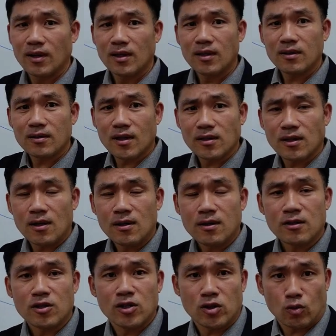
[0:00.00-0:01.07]
이렇게 해서
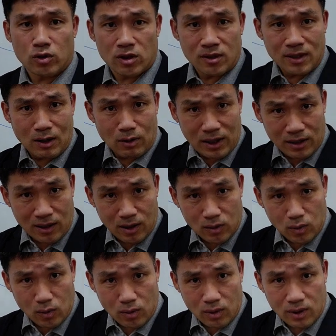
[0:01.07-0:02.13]
일기를 치고 쓴다고
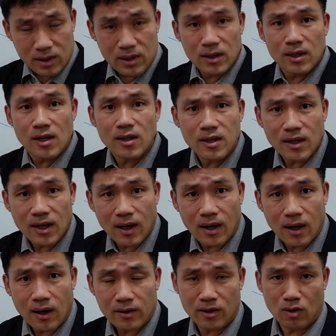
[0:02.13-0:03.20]
하더라도 그
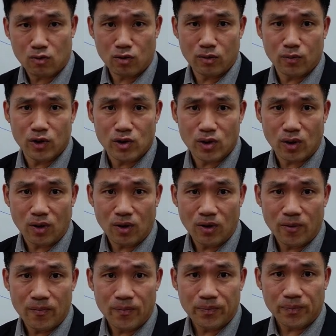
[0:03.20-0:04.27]
일기가 결국은 뭐죠?
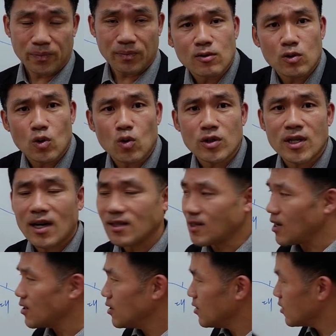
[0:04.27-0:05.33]
독자가
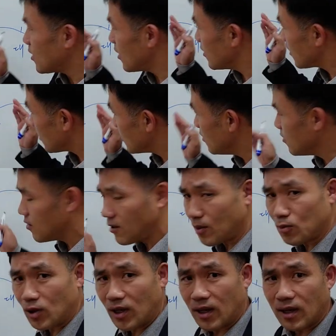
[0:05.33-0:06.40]
자시, 자기 자신이기
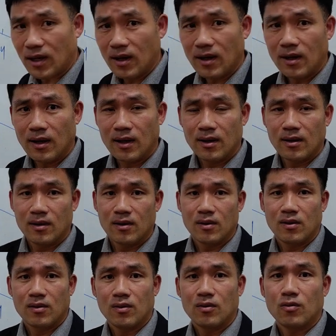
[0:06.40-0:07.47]
때문에
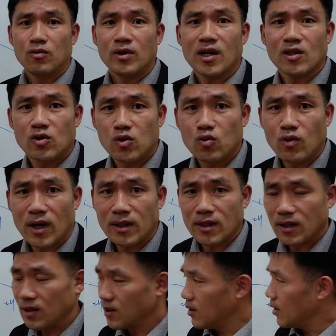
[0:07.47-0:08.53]
우리가
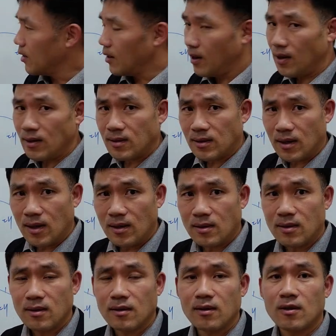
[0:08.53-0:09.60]
추구하는 에세이
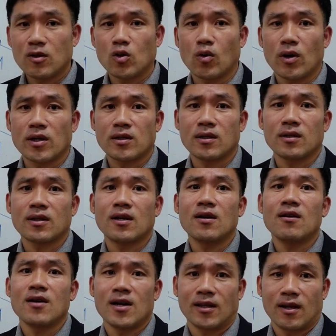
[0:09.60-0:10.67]
쓰기를 통해서
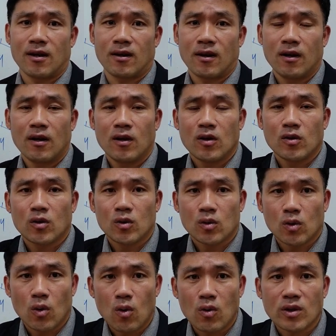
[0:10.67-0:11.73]
길러야 될
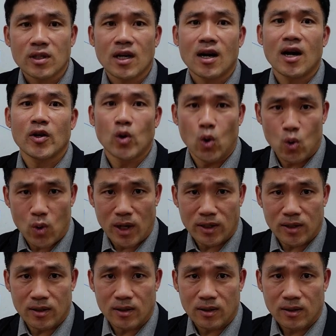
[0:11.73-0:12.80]
독자가
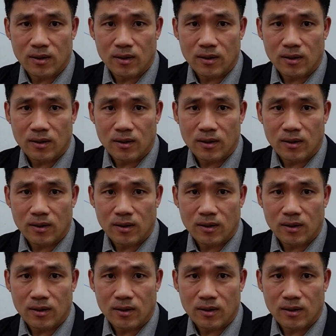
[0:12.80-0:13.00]
요구하는